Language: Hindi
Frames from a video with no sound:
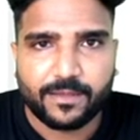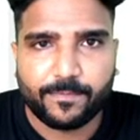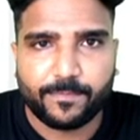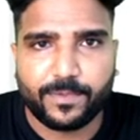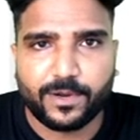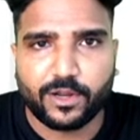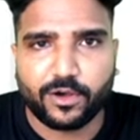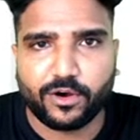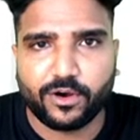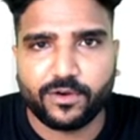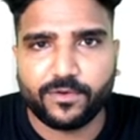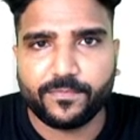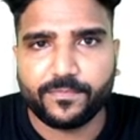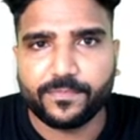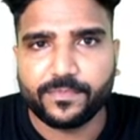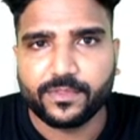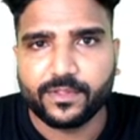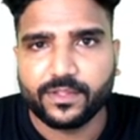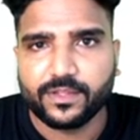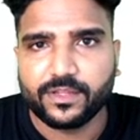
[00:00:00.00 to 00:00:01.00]
below
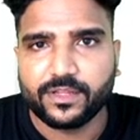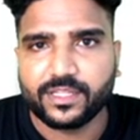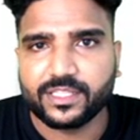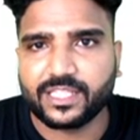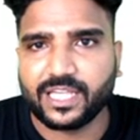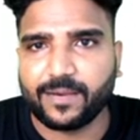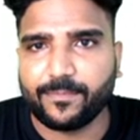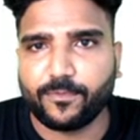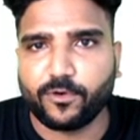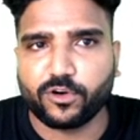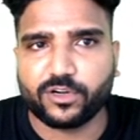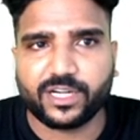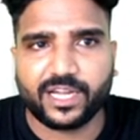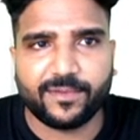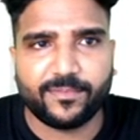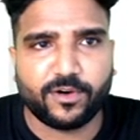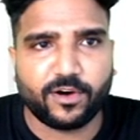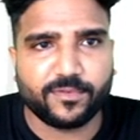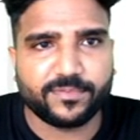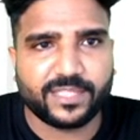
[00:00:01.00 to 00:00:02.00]
the
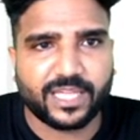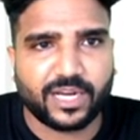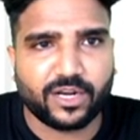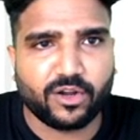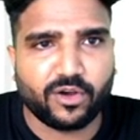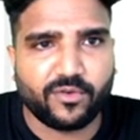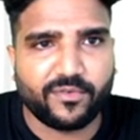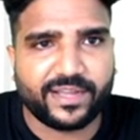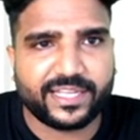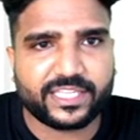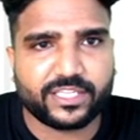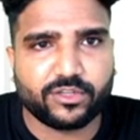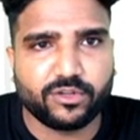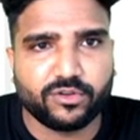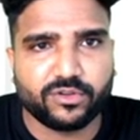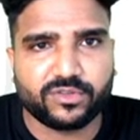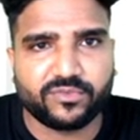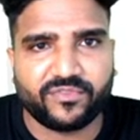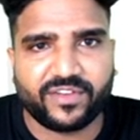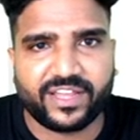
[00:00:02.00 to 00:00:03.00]
bottom of the lowest
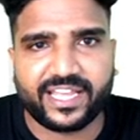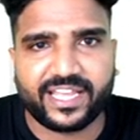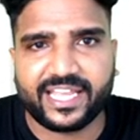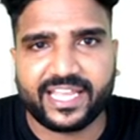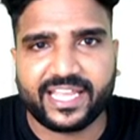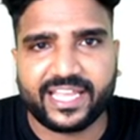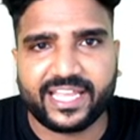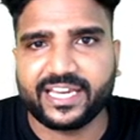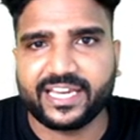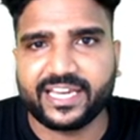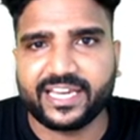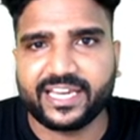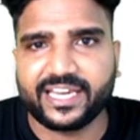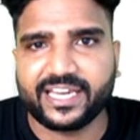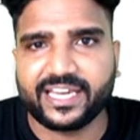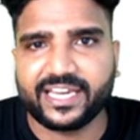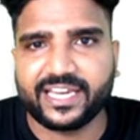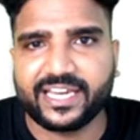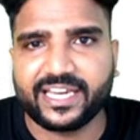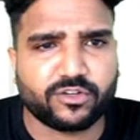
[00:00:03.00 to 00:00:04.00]
loose bay in a
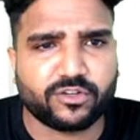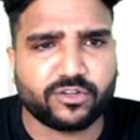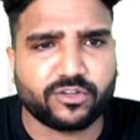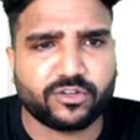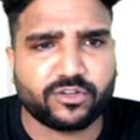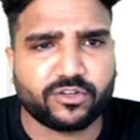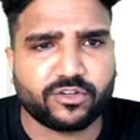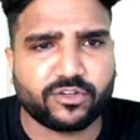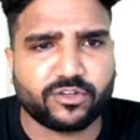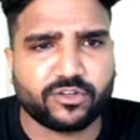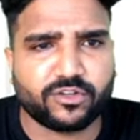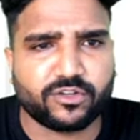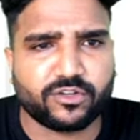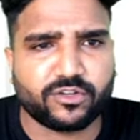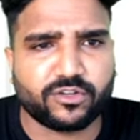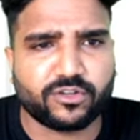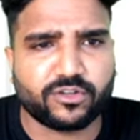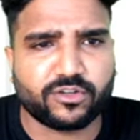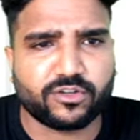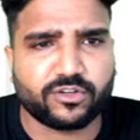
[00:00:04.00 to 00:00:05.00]
reservoir सीधी
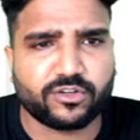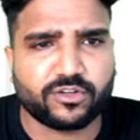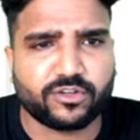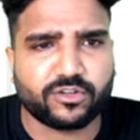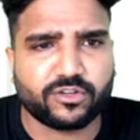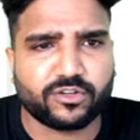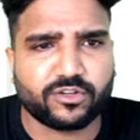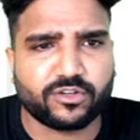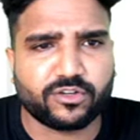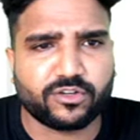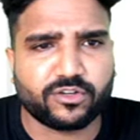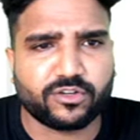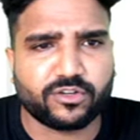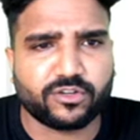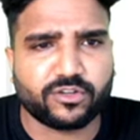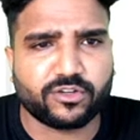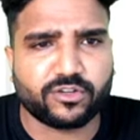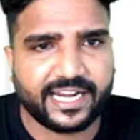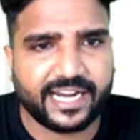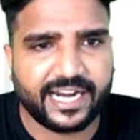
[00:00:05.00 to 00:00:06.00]
definition लिखी गई है
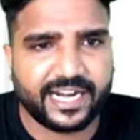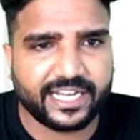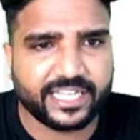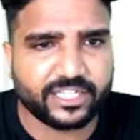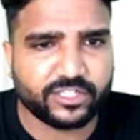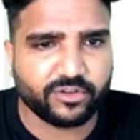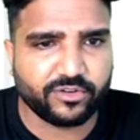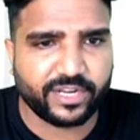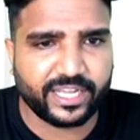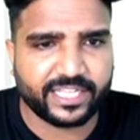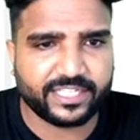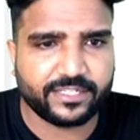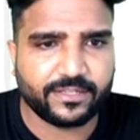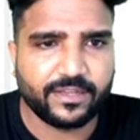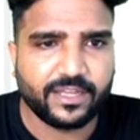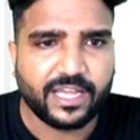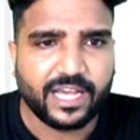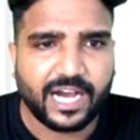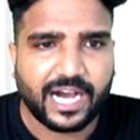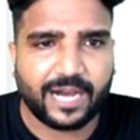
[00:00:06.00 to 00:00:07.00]
dead storage.
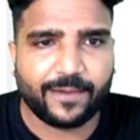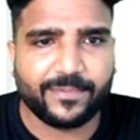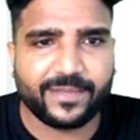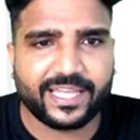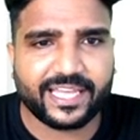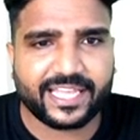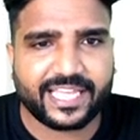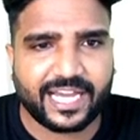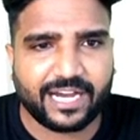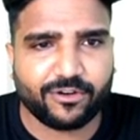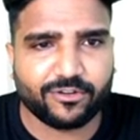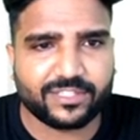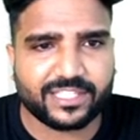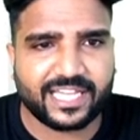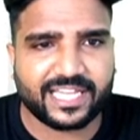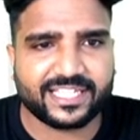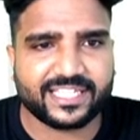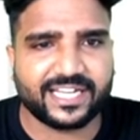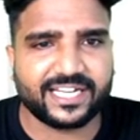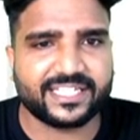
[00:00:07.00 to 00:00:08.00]
अब ये क्या होता
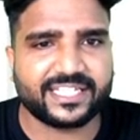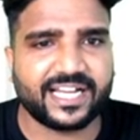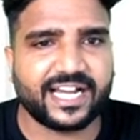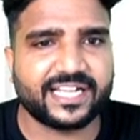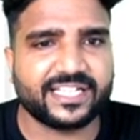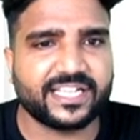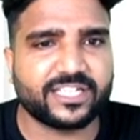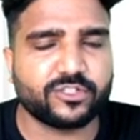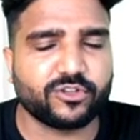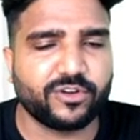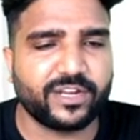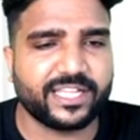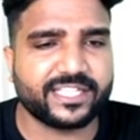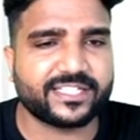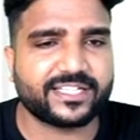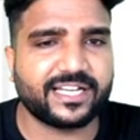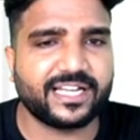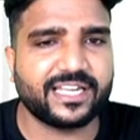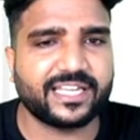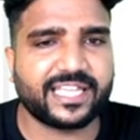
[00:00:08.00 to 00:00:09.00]
है सरचार्ज
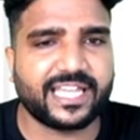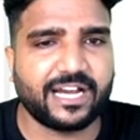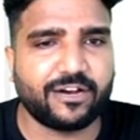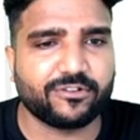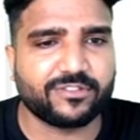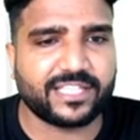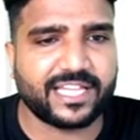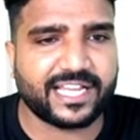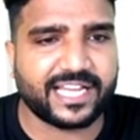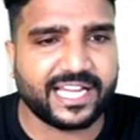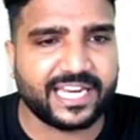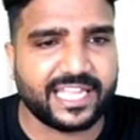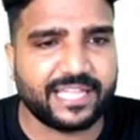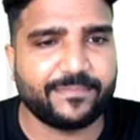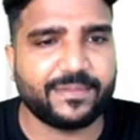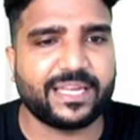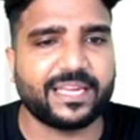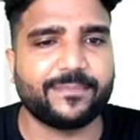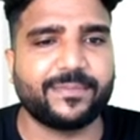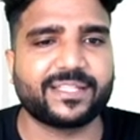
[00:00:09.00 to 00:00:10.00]
स्टोरेज कल क्या होता है कल ही
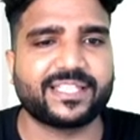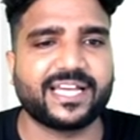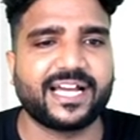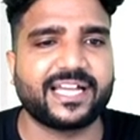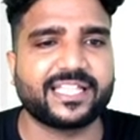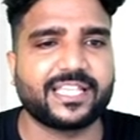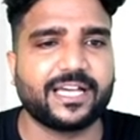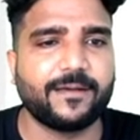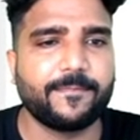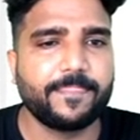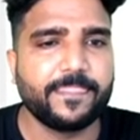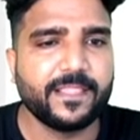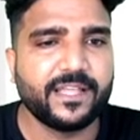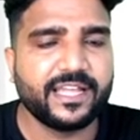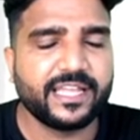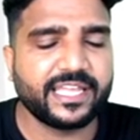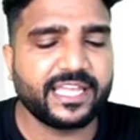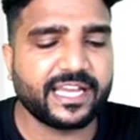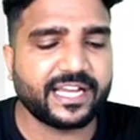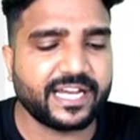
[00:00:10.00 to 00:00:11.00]
मैंने बताया था
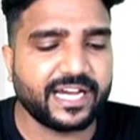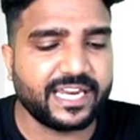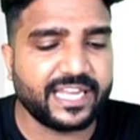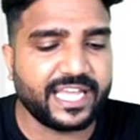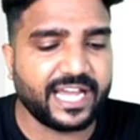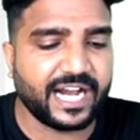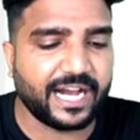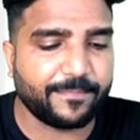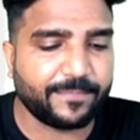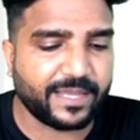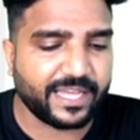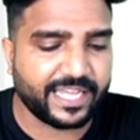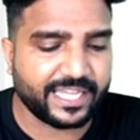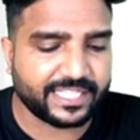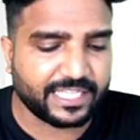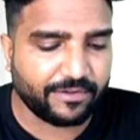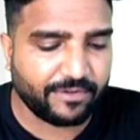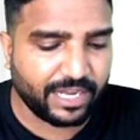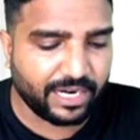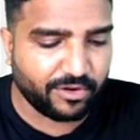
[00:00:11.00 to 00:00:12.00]
ये कल ही आपके ये
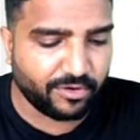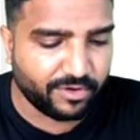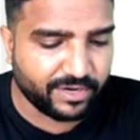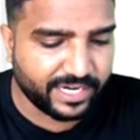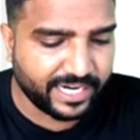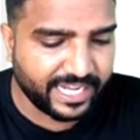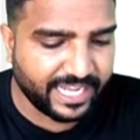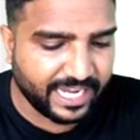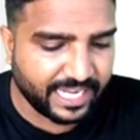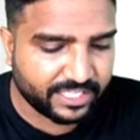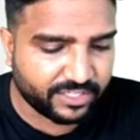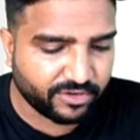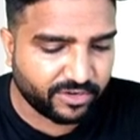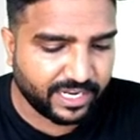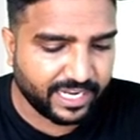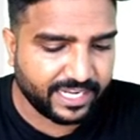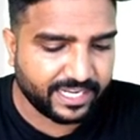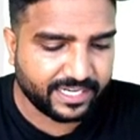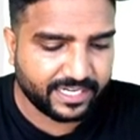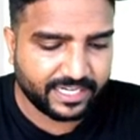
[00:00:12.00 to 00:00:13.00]
सवाल ऑलरेडी आ
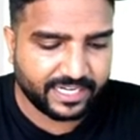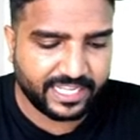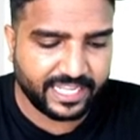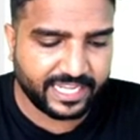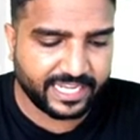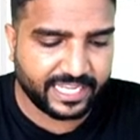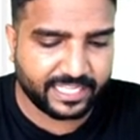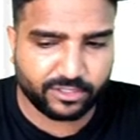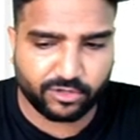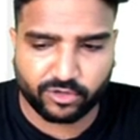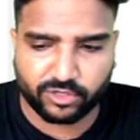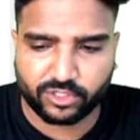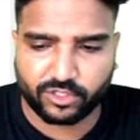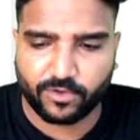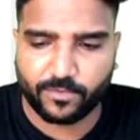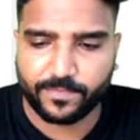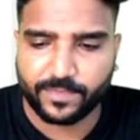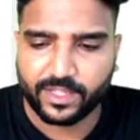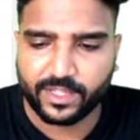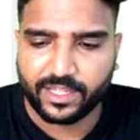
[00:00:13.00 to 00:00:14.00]
चुका है ठीक है
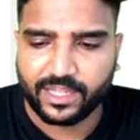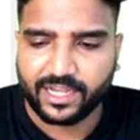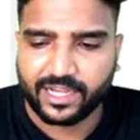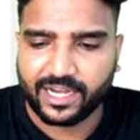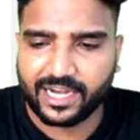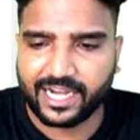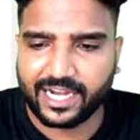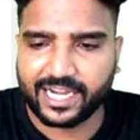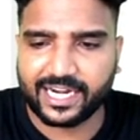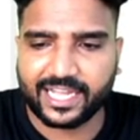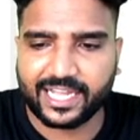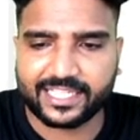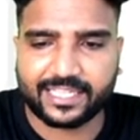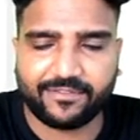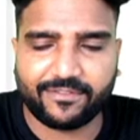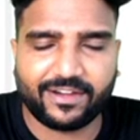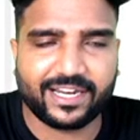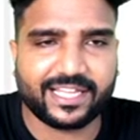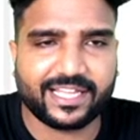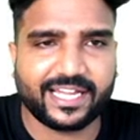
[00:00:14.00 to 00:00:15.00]
दोस्तों अगला
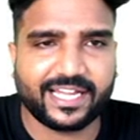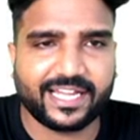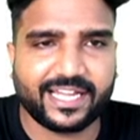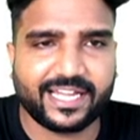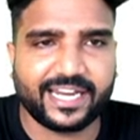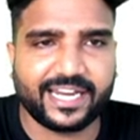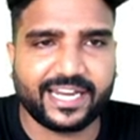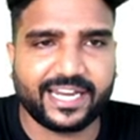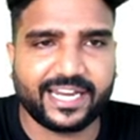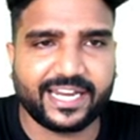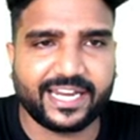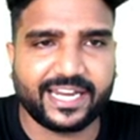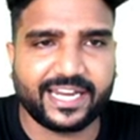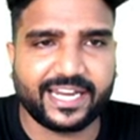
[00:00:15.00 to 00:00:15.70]
सवाल करेंगे गाइस